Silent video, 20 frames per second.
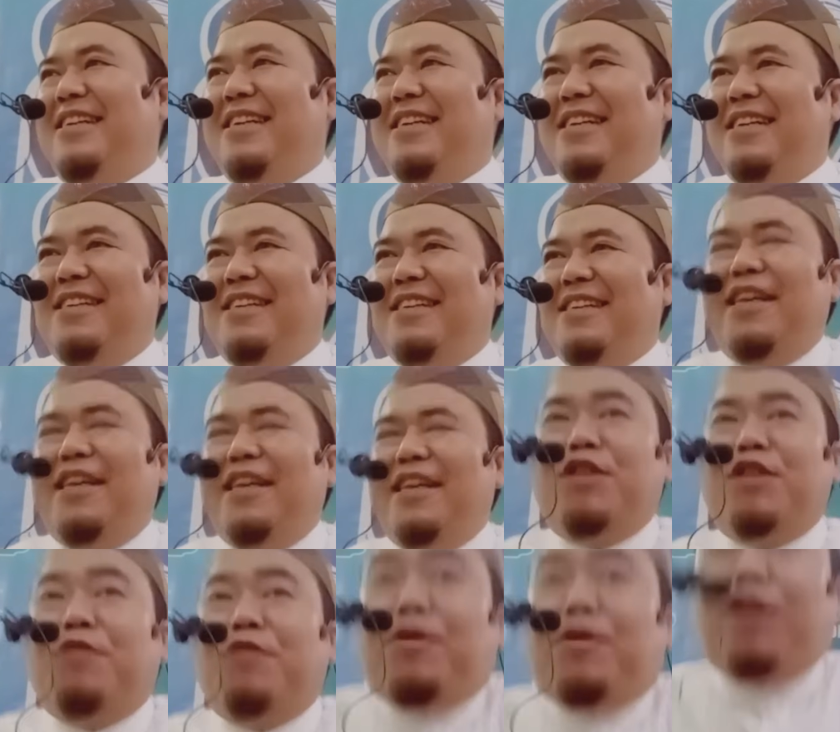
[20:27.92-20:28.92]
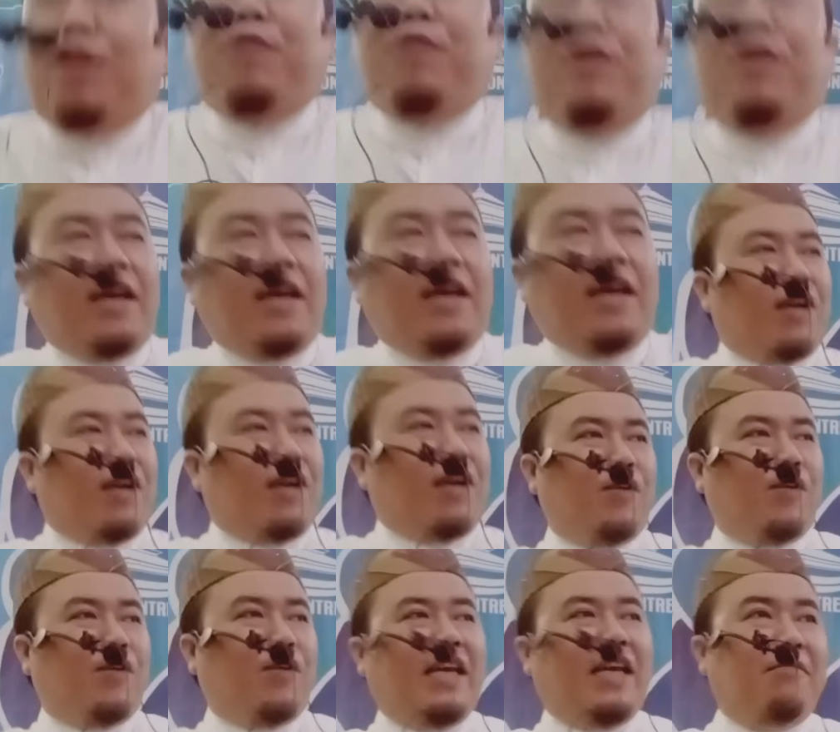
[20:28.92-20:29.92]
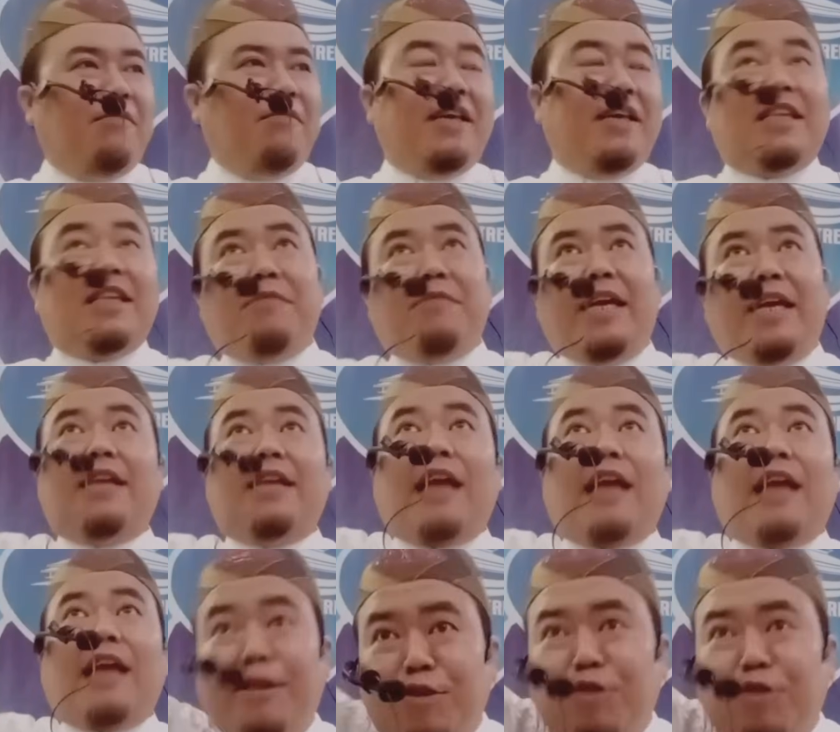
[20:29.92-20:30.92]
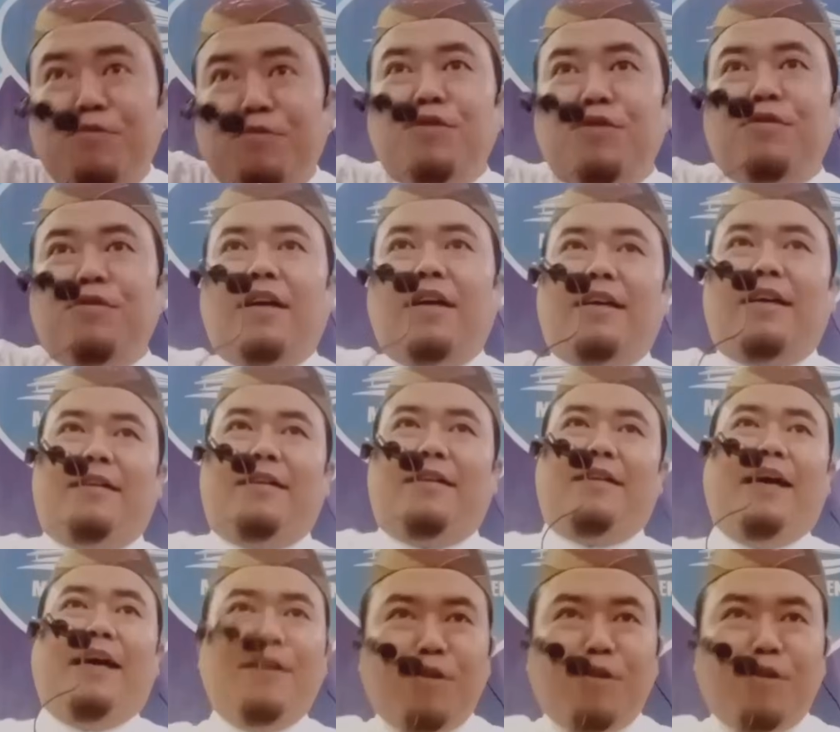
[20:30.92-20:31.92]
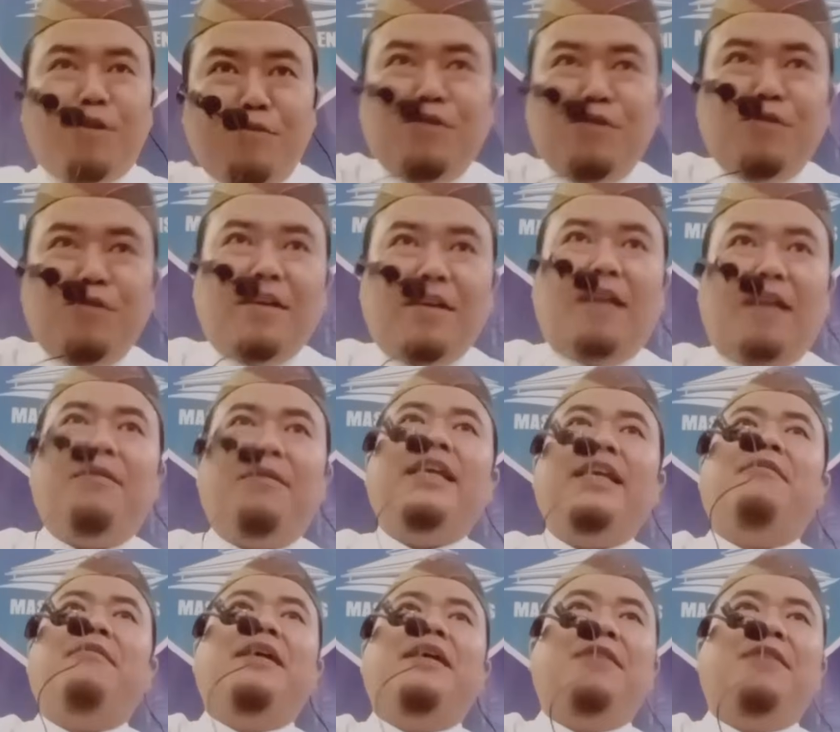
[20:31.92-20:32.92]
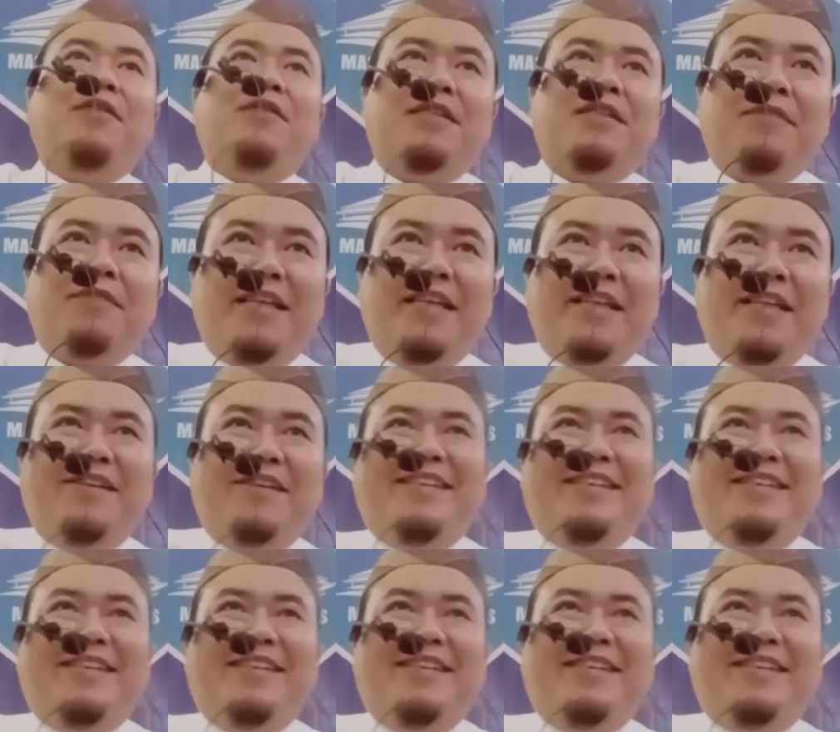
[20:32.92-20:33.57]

ya jadi antum kalau mendoakan orang poligami kata malaikat antum juga, antum juga. Banyak banyak berdoa seperti itu.